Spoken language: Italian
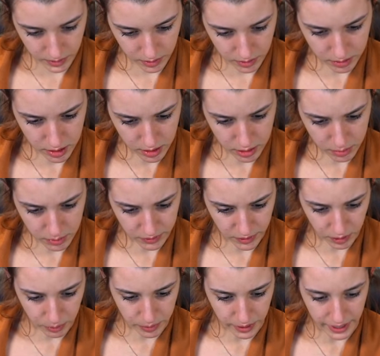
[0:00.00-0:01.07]
Cos'altro mi fa
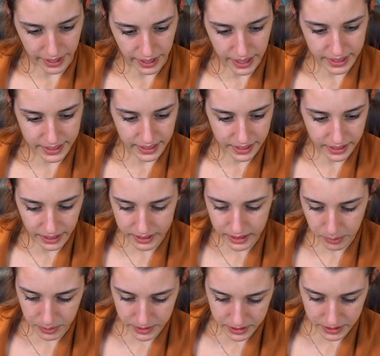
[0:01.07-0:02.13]
comprare? Ah,
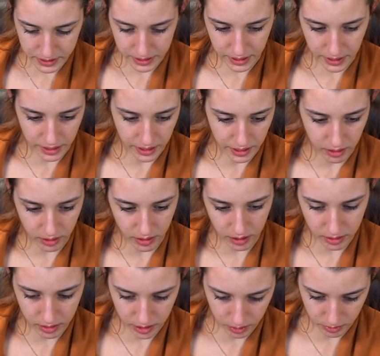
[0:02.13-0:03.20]
altri pezzi di terreno,
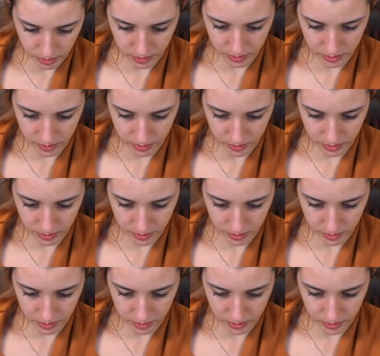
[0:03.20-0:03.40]
eccoli qua.